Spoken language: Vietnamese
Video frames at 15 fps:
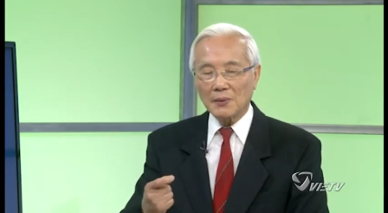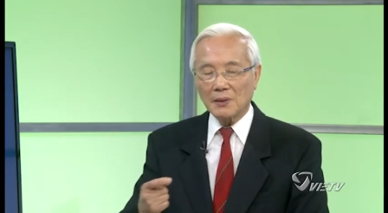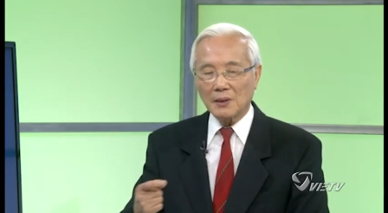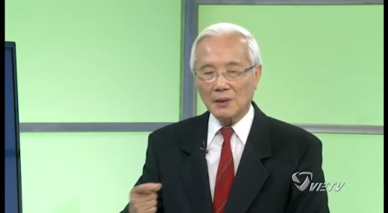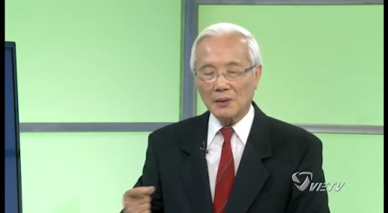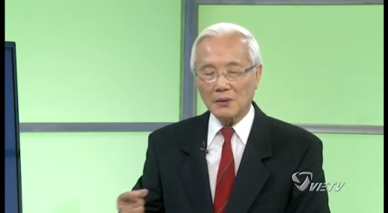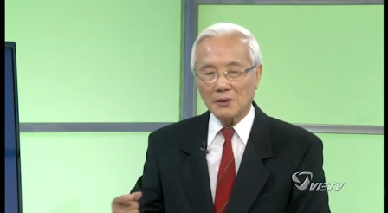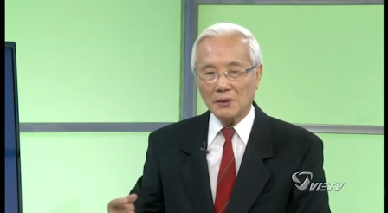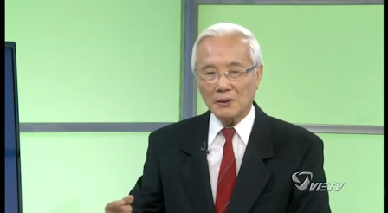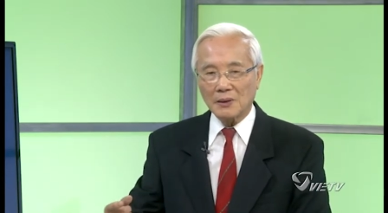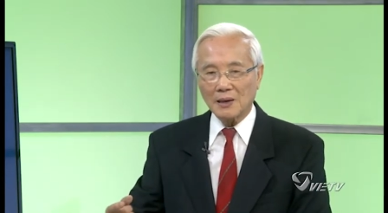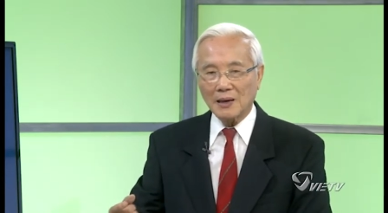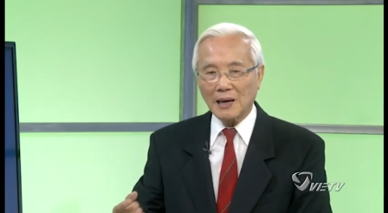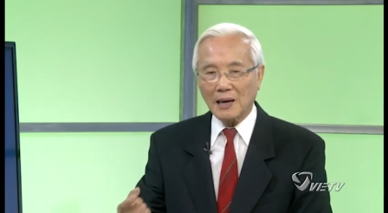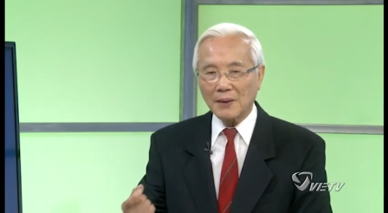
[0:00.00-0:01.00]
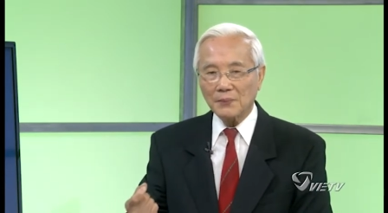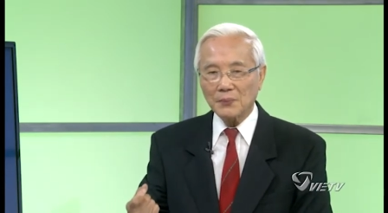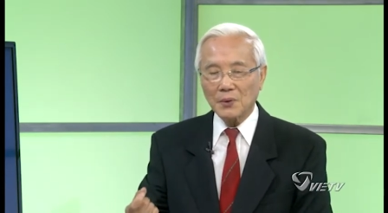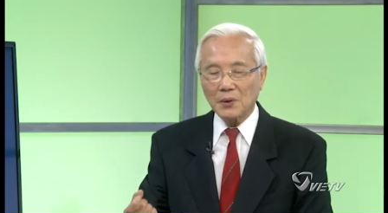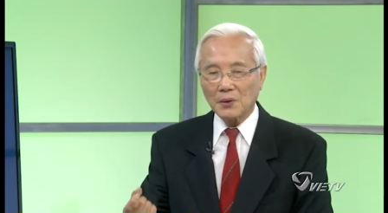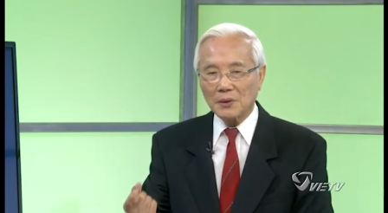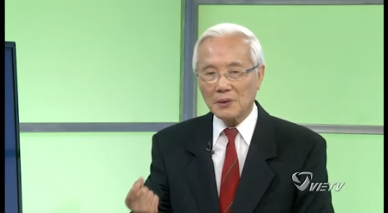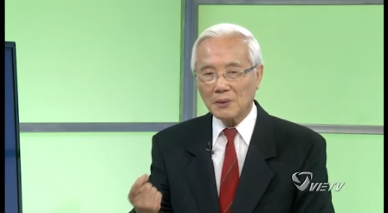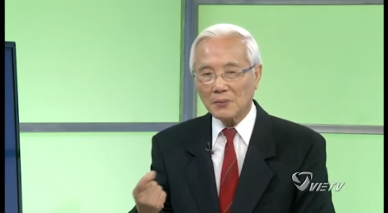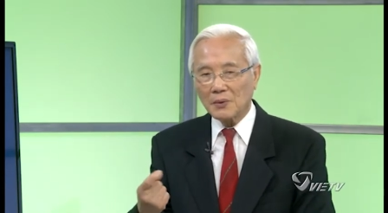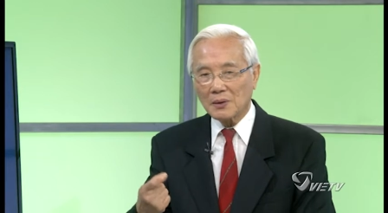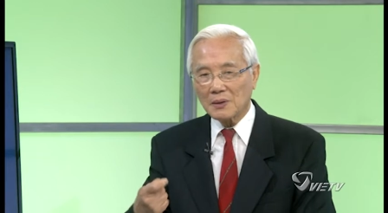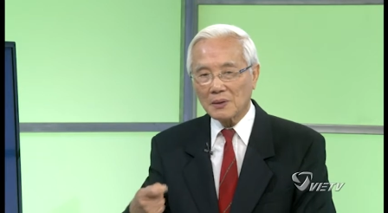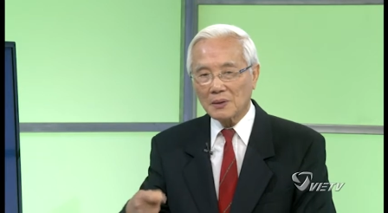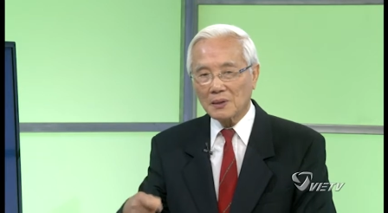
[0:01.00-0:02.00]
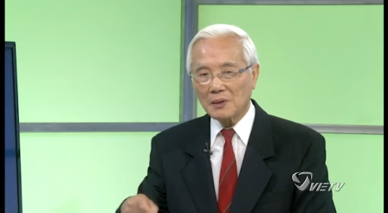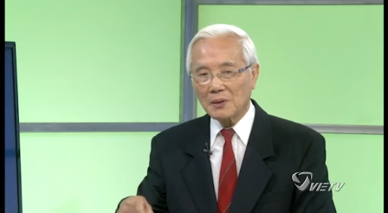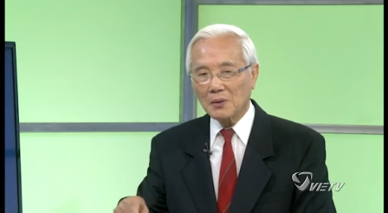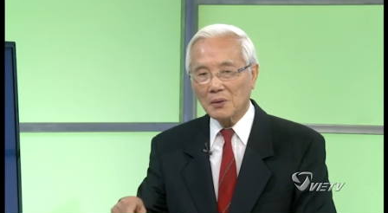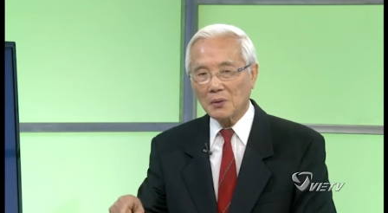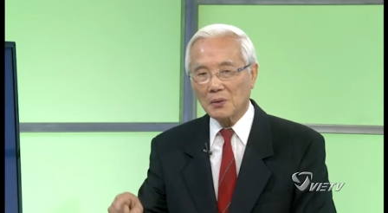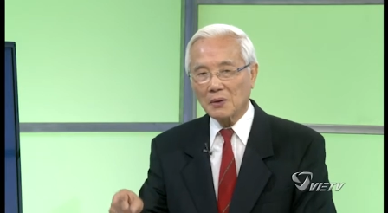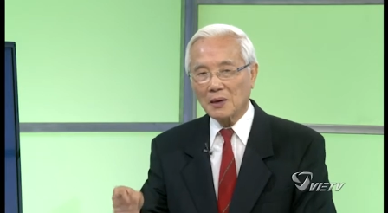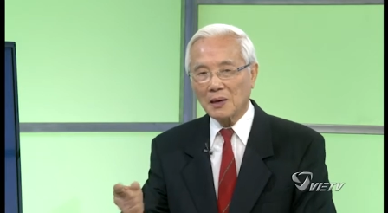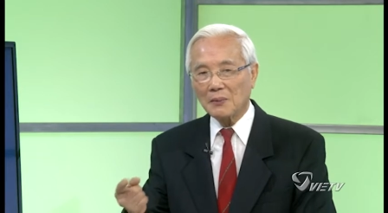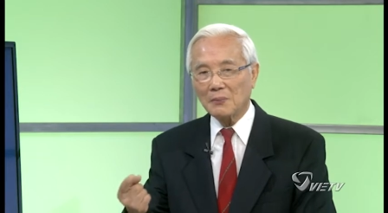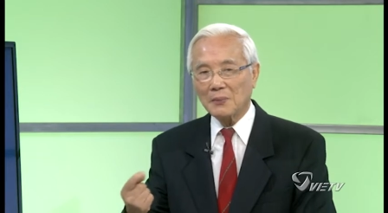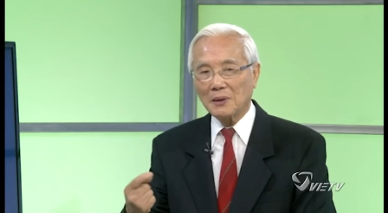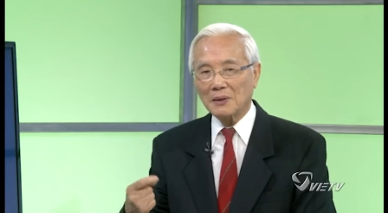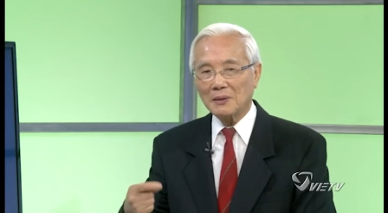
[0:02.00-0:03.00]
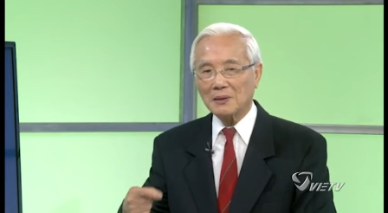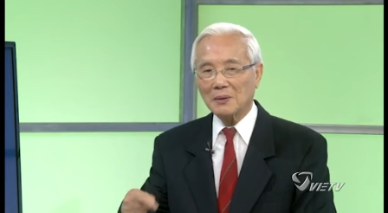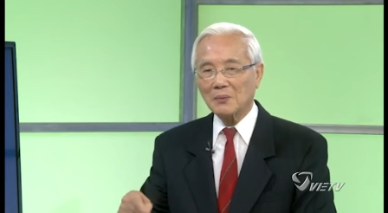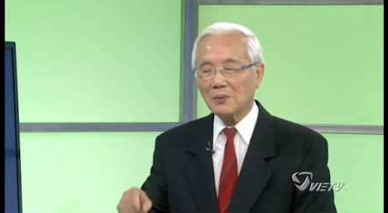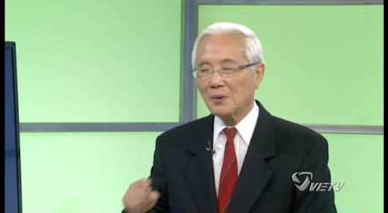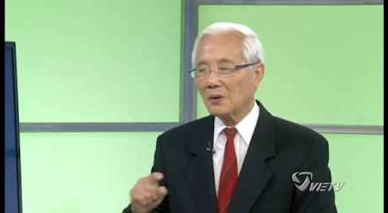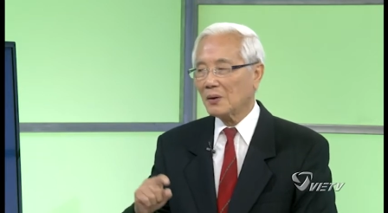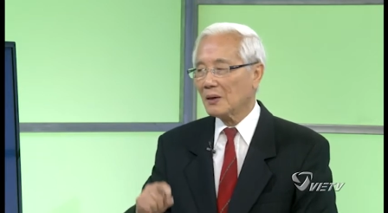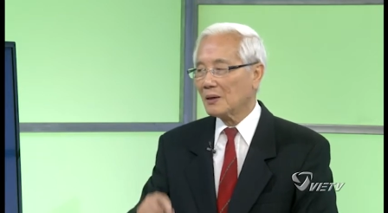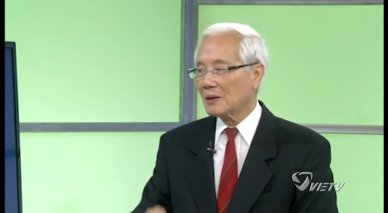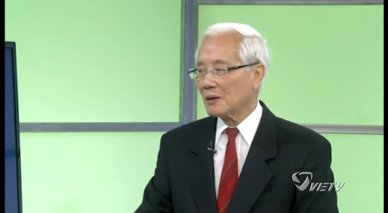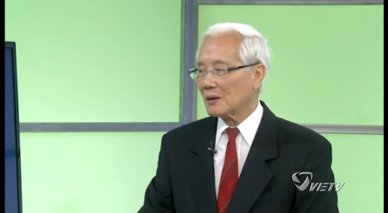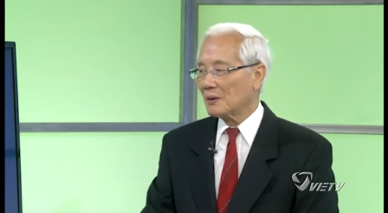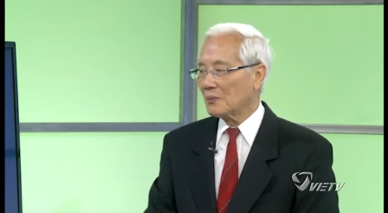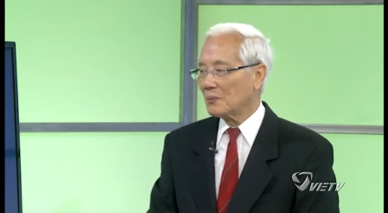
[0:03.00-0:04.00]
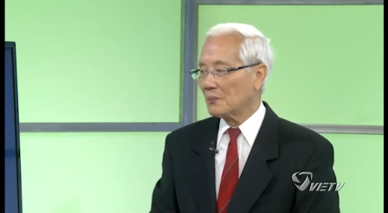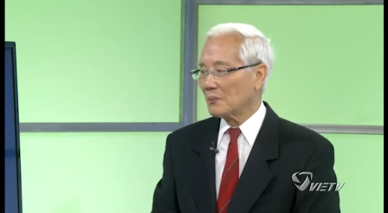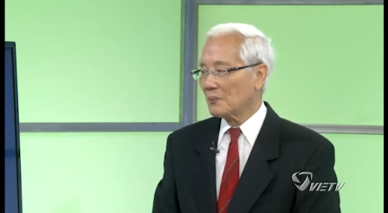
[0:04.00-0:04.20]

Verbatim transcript: để cho người ta khám coi xem có cái chỉ nội nó nằm ở trong đó hay là không